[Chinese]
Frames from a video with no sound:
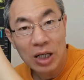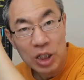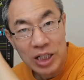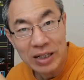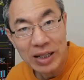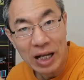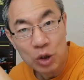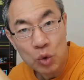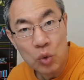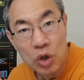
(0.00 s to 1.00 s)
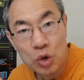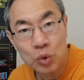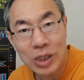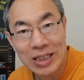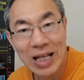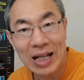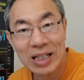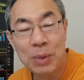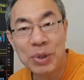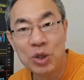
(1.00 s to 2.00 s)
现在多数的下
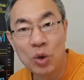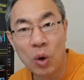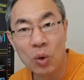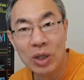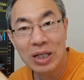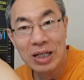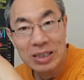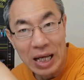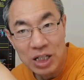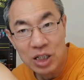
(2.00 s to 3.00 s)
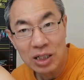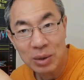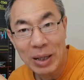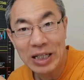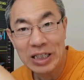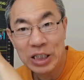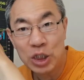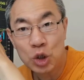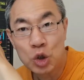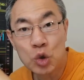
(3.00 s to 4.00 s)
跌品种在这里面已
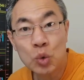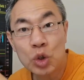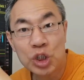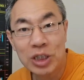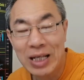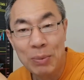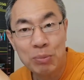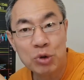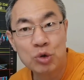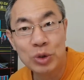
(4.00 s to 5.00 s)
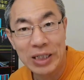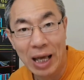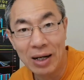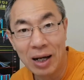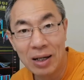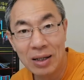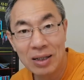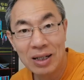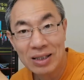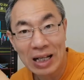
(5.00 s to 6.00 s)
经输时间不输钱了，
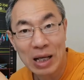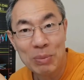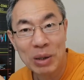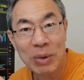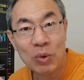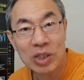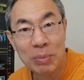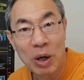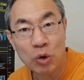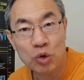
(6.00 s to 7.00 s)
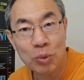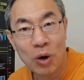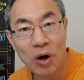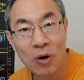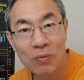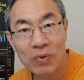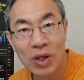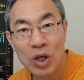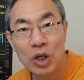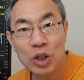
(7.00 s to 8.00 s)
大家明白我的表述不？
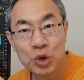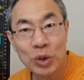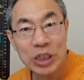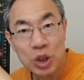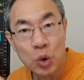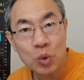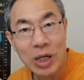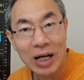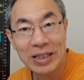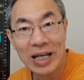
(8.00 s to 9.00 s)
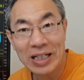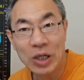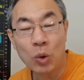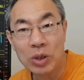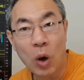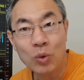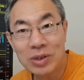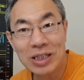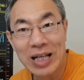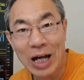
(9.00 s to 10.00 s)
所以中长线有投
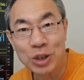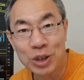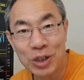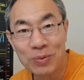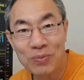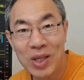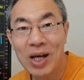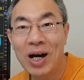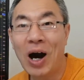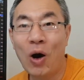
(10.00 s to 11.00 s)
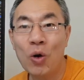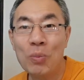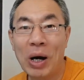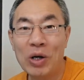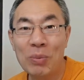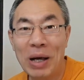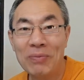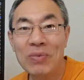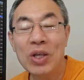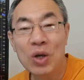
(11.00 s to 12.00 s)
资价值。好，朋友们，
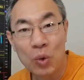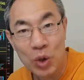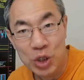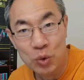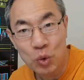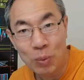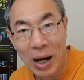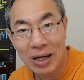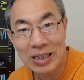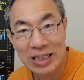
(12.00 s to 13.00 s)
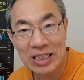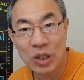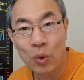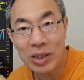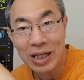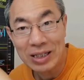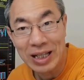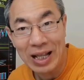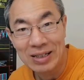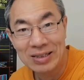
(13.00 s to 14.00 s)
我是古邦，喜欢的
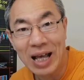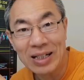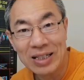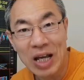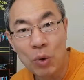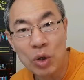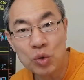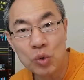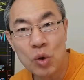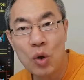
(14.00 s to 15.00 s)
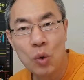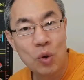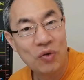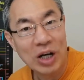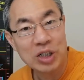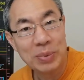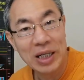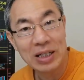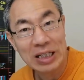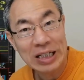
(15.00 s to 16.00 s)
点赞加关注，我发视
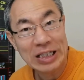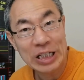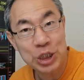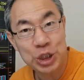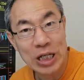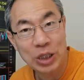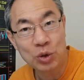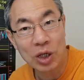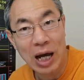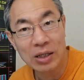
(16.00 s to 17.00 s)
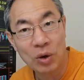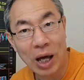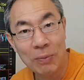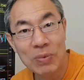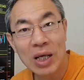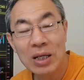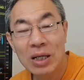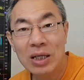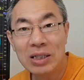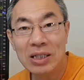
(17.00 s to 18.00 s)
频你第一时间就能看到了。
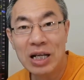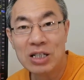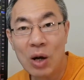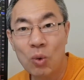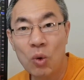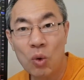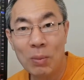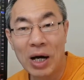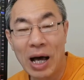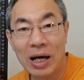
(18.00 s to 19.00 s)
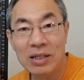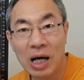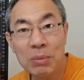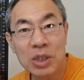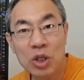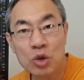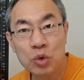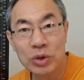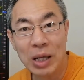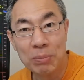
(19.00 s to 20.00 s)
今天上午我们看看能不能
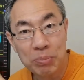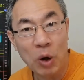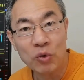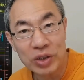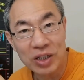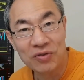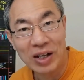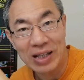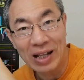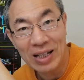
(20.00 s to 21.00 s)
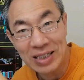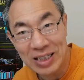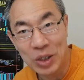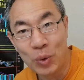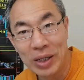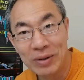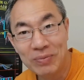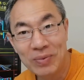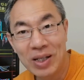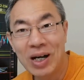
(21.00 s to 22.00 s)
出现报复性反弹的机会。
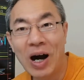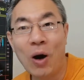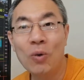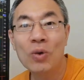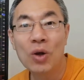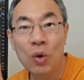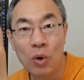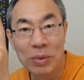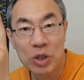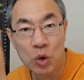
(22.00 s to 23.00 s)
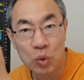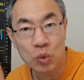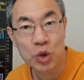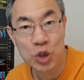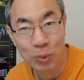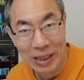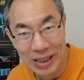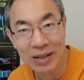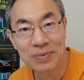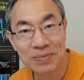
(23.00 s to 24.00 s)
好，我们中午收盘
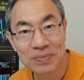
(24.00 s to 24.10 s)
见。